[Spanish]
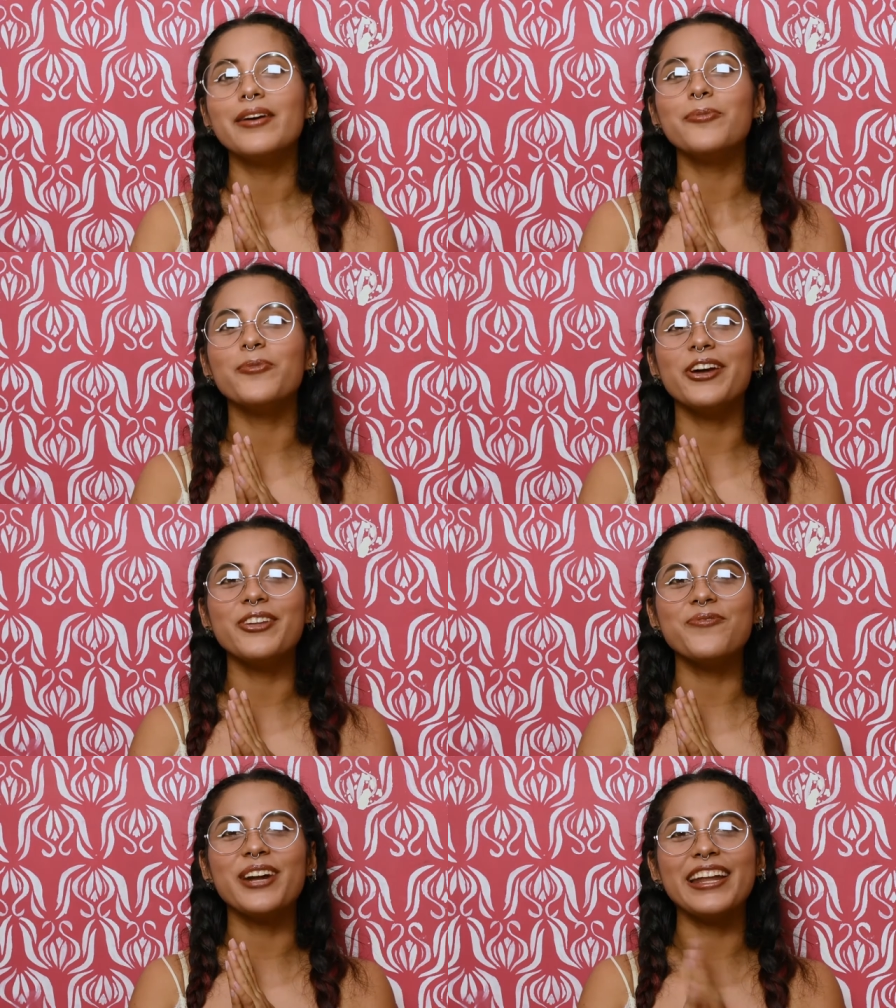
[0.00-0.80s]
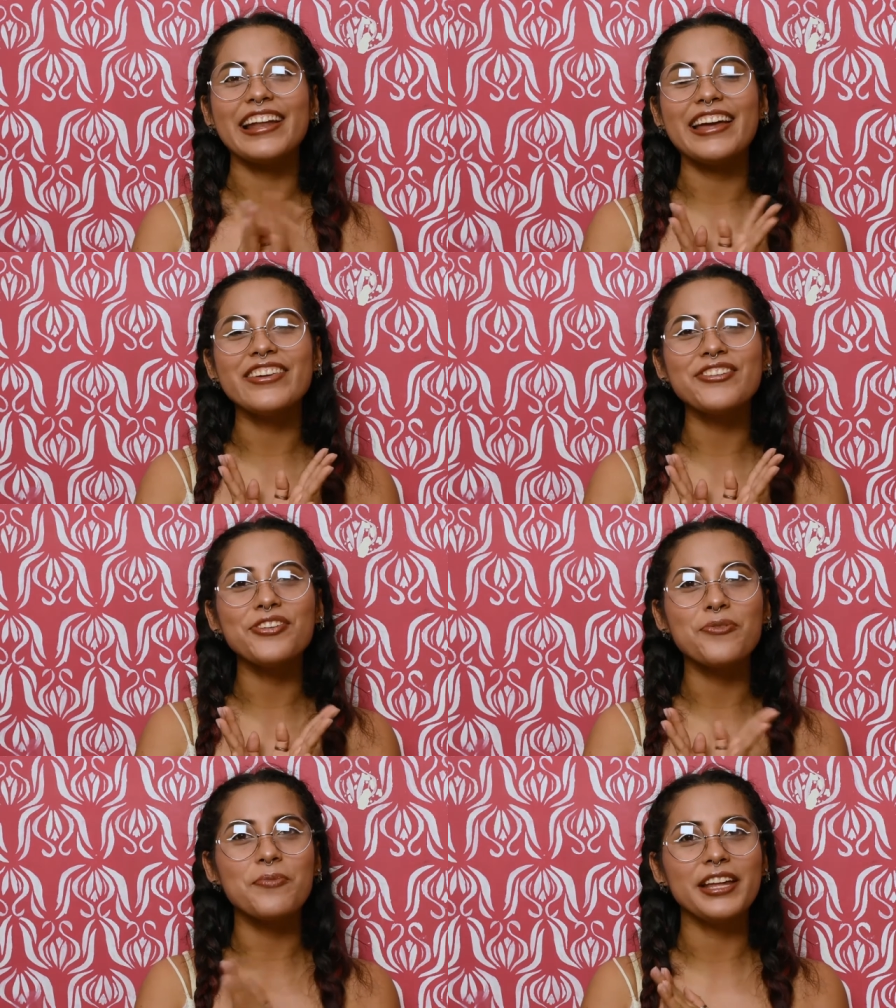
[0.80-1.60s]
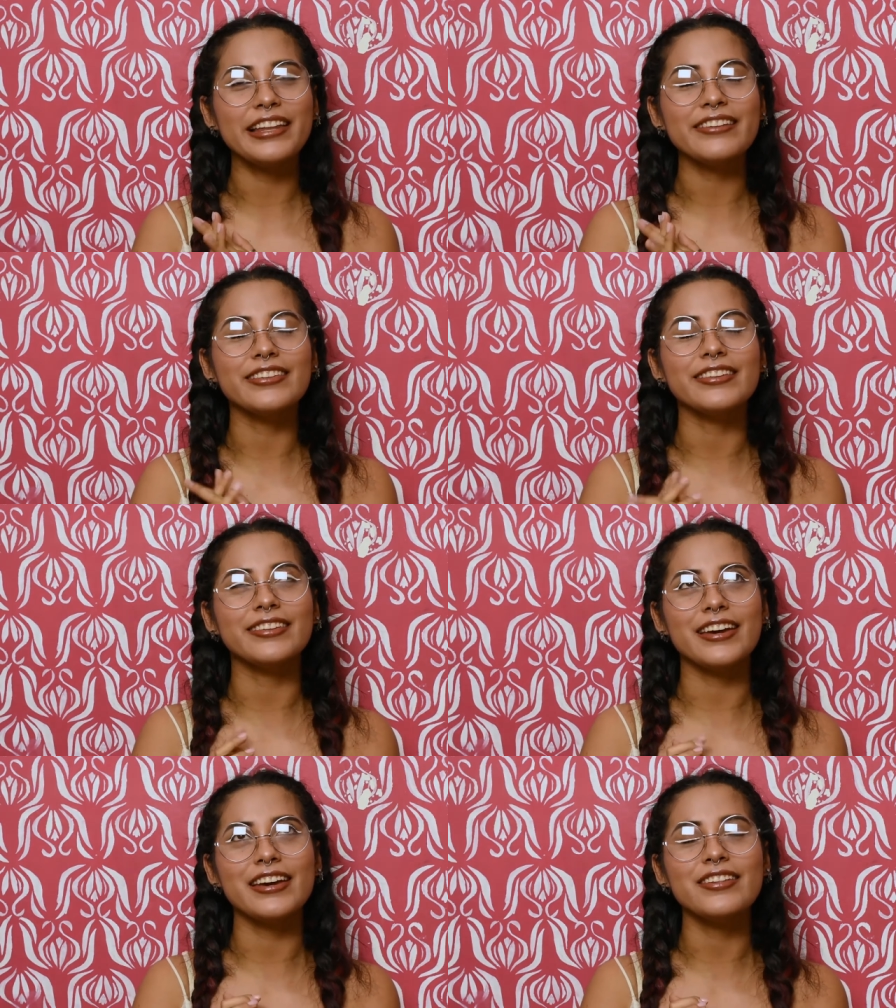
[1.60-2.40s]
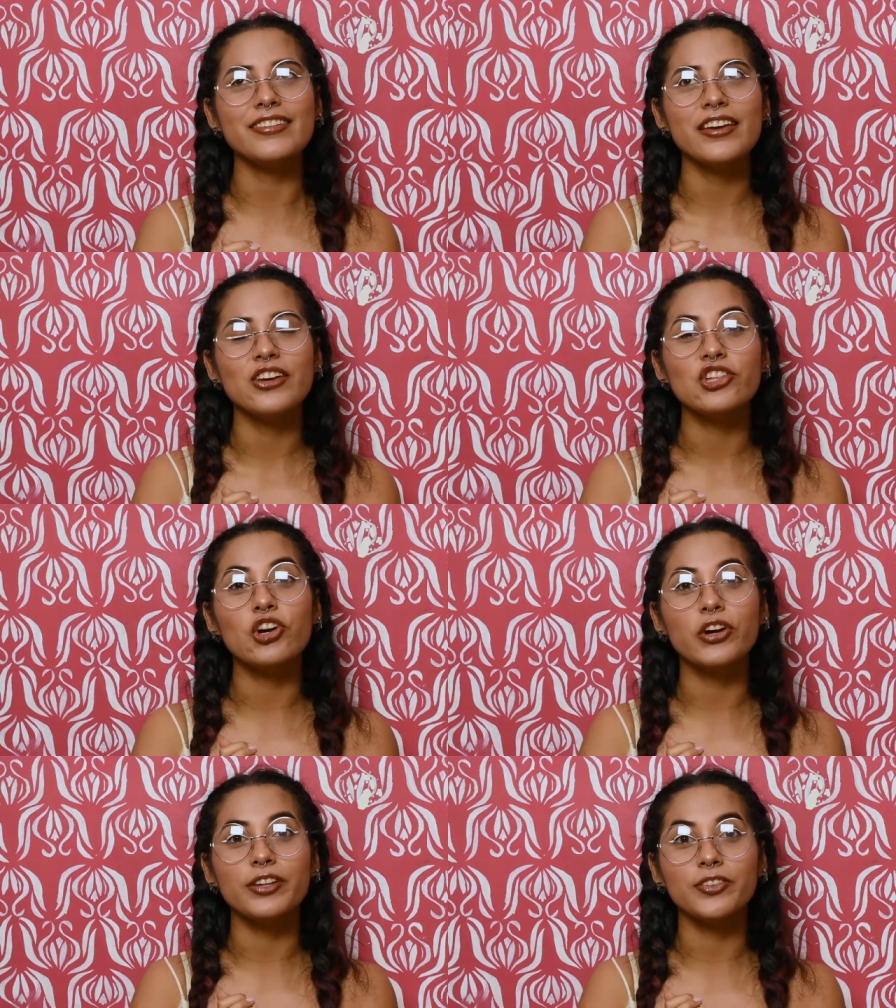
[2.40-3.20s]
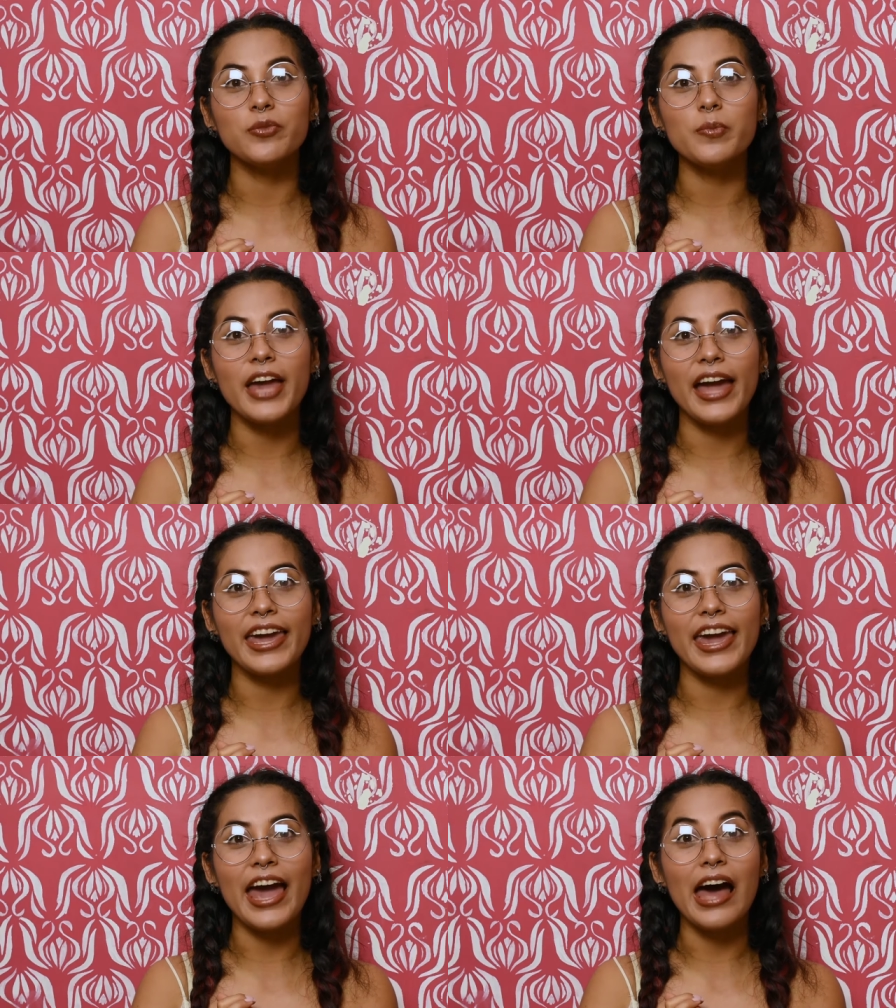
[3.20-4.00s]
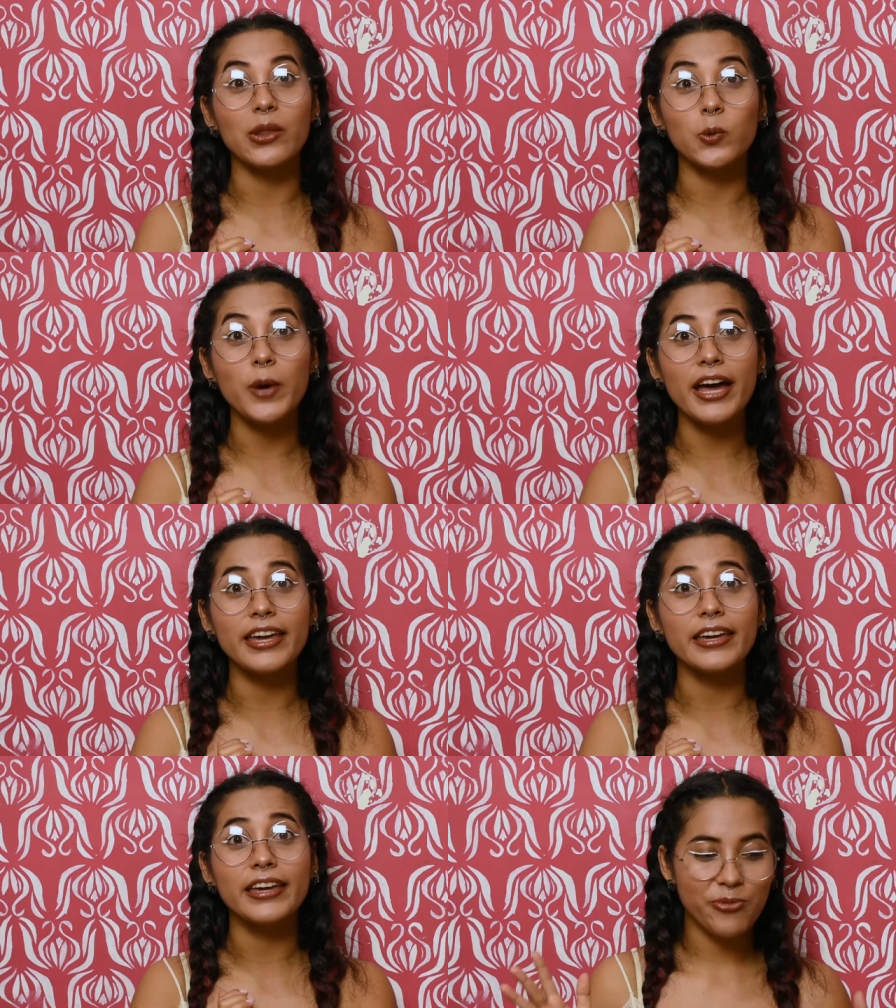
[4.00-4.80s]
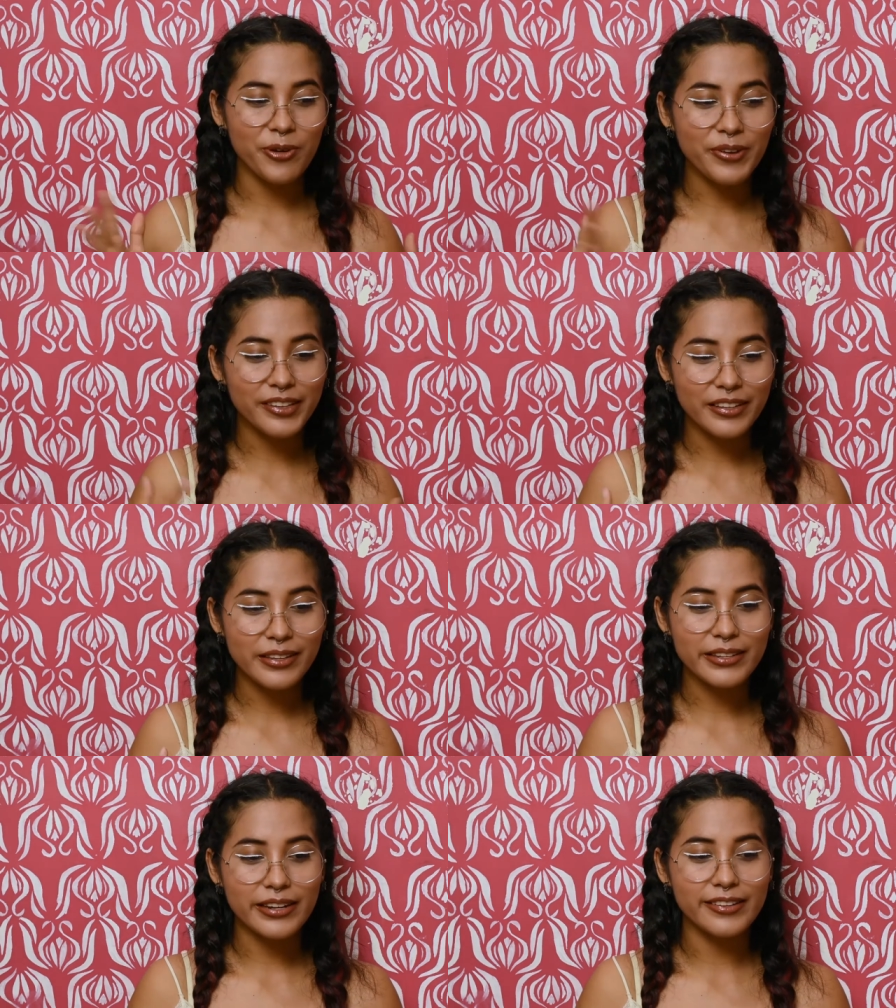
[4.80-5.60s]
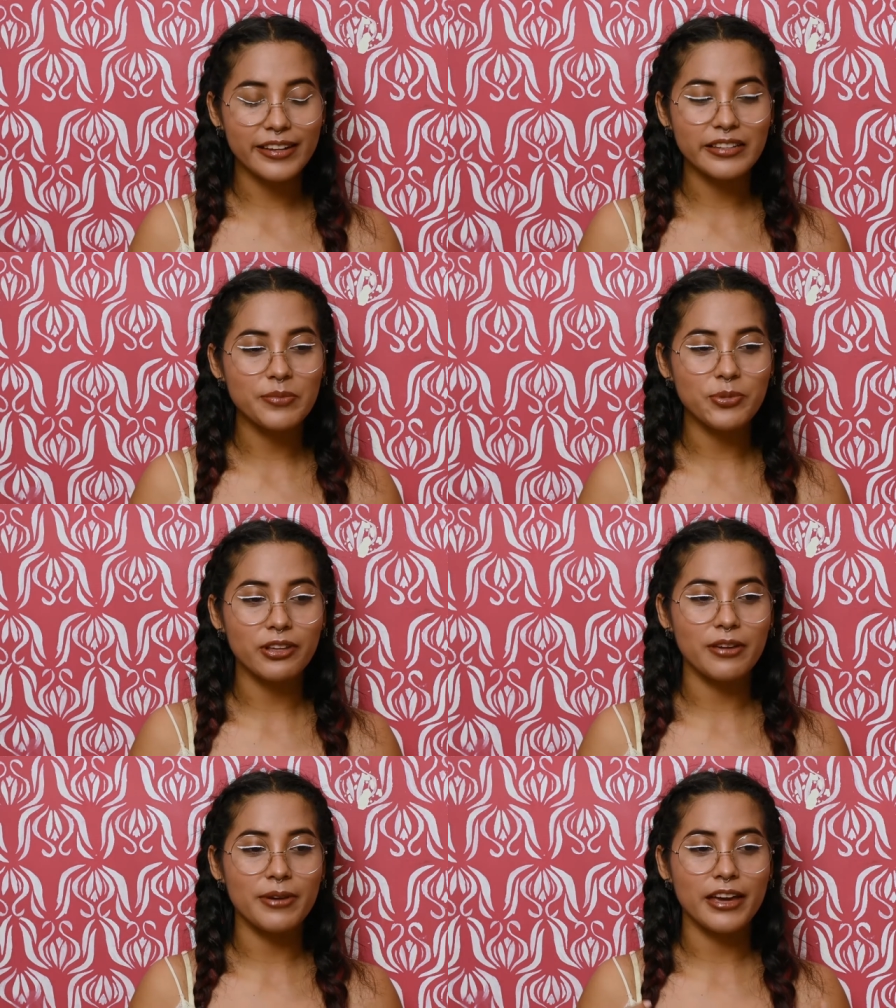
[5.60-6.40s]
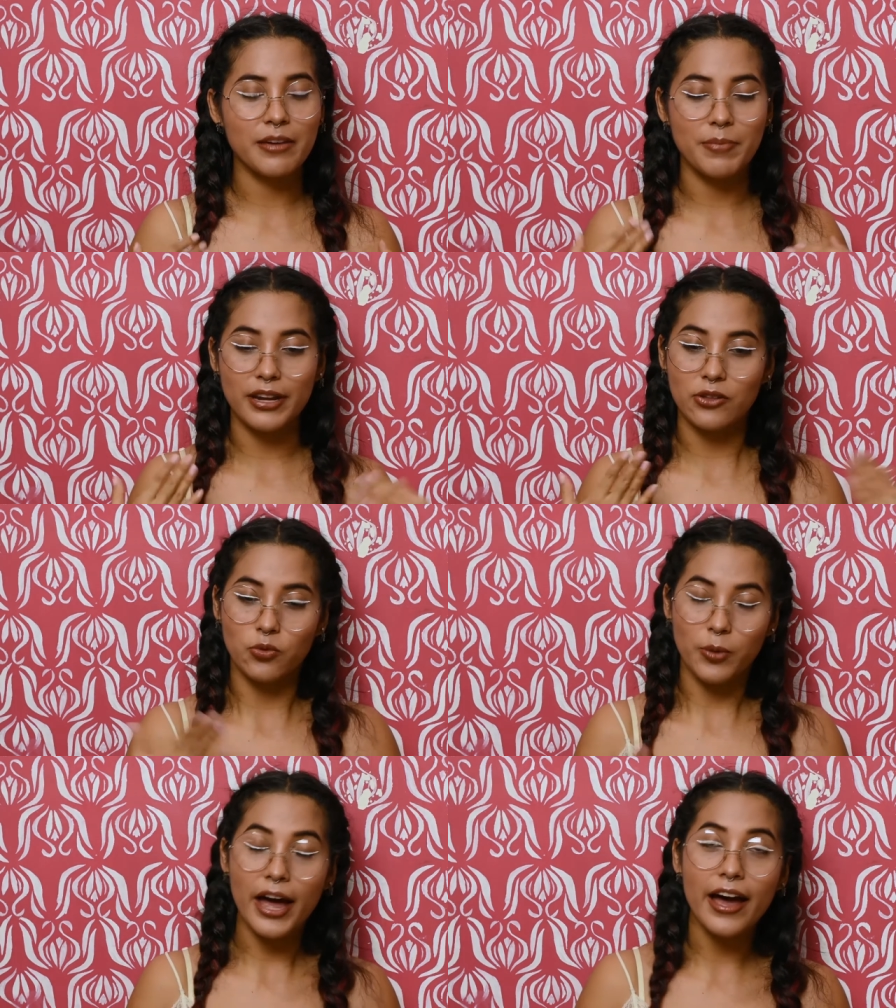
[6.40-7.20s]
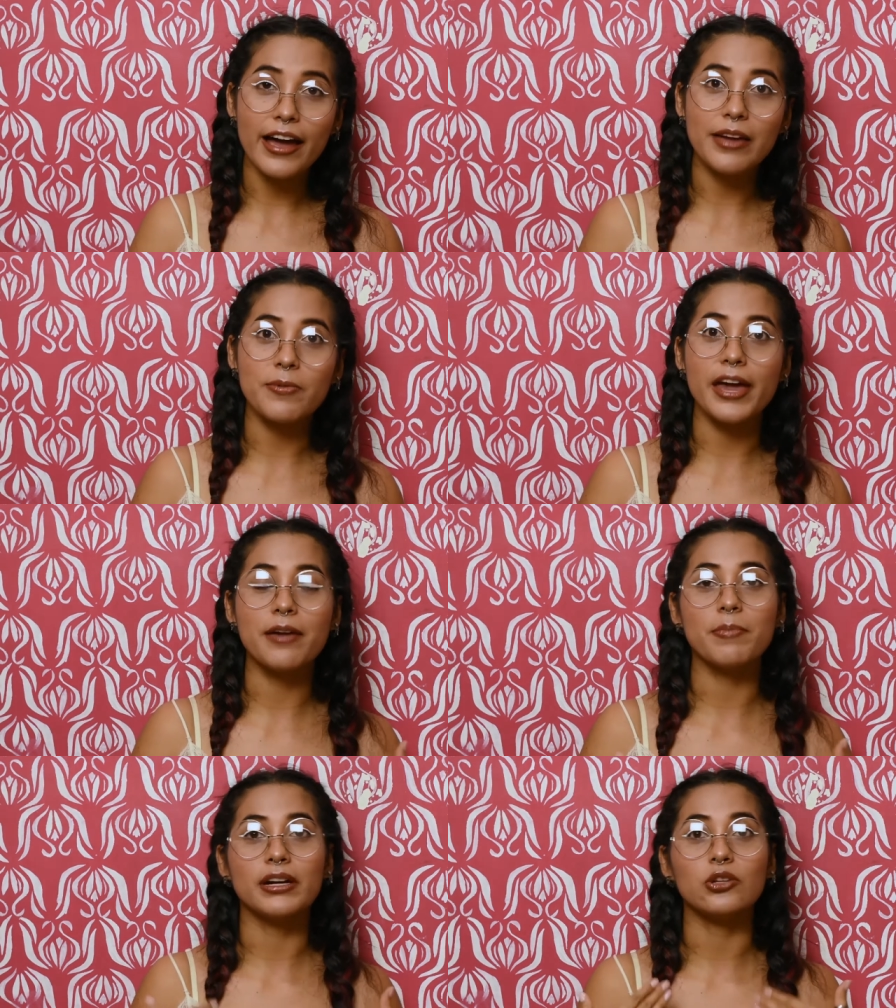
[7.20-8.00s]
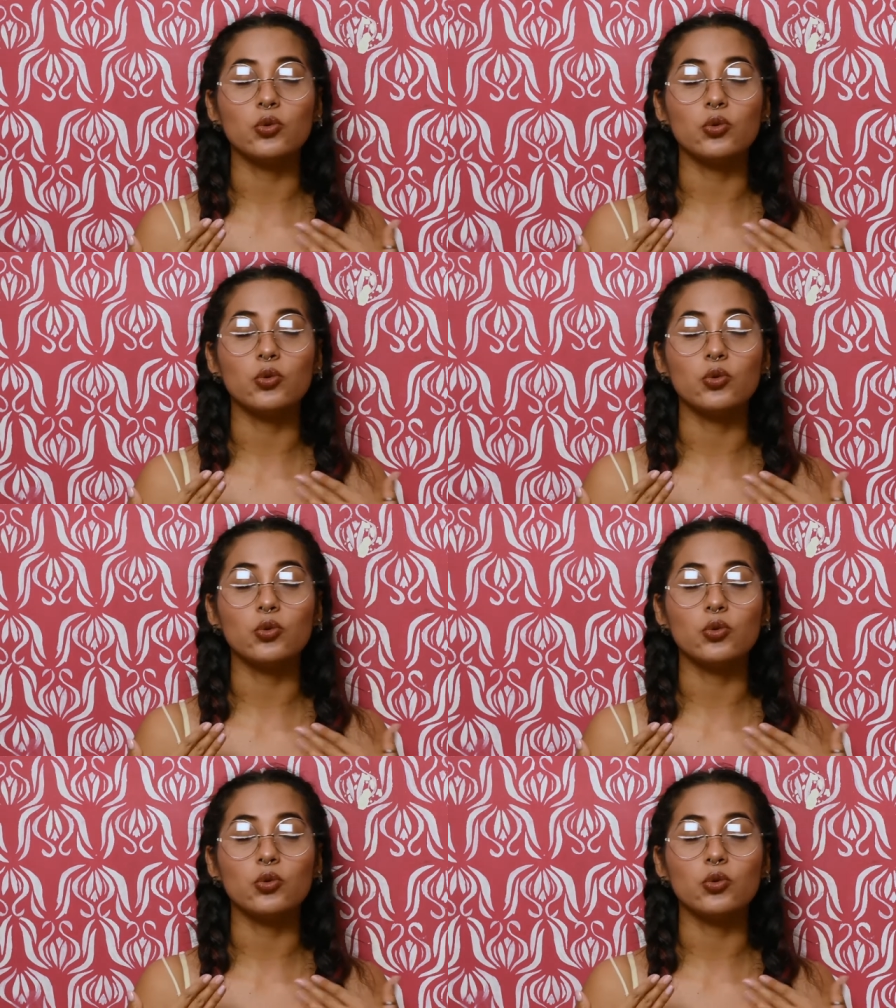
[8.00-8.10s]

Bueno, para el año 2016 yo hice un viaje a Dubai. Fue bastante interesante porque viajé para Dubai, viajé para